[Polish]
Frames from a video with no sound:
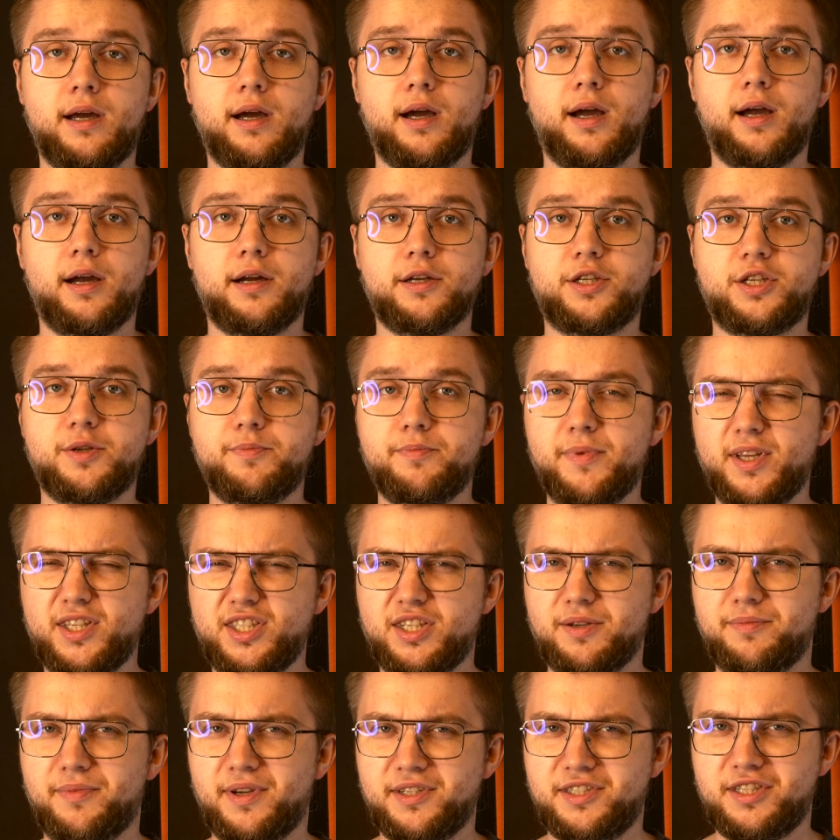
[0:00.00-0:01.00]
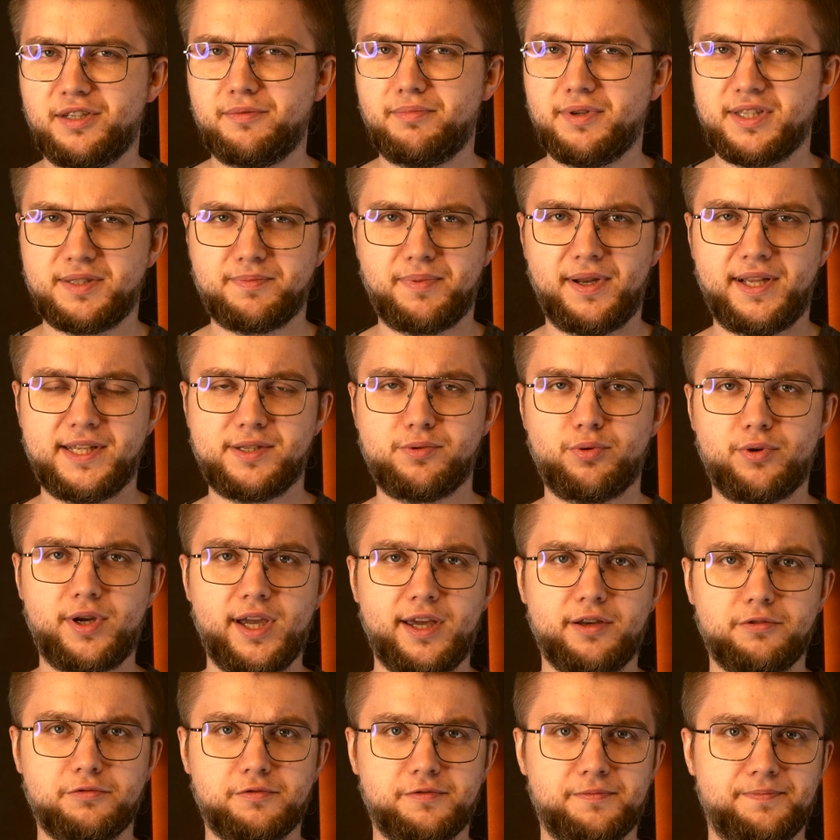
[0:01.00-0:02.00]
e, czym będzie Magic bez
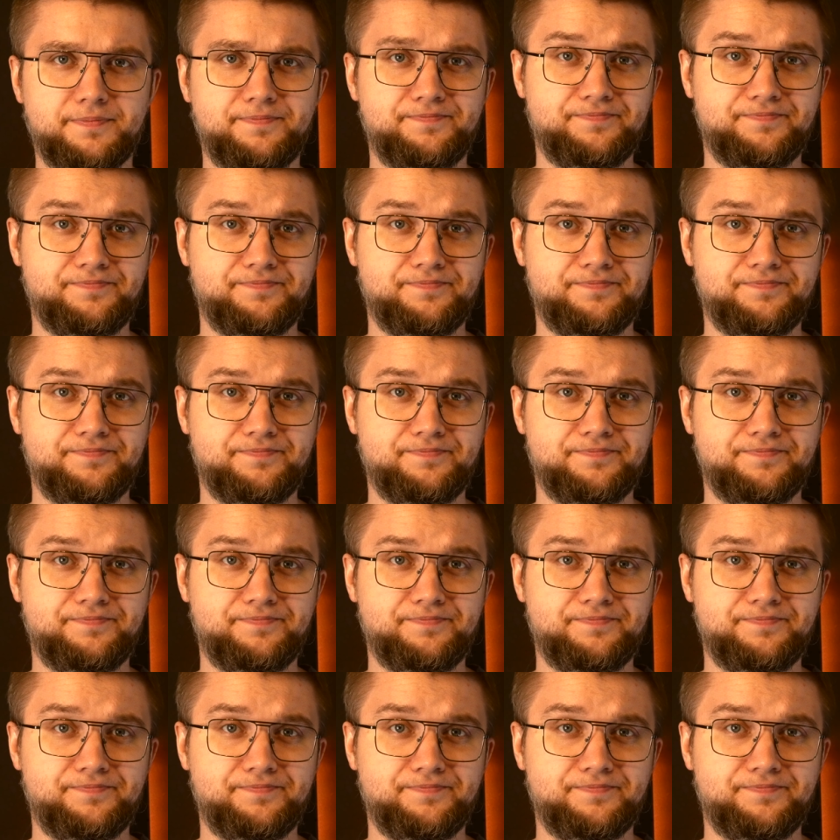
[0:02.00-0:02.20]
Planeswalkerów.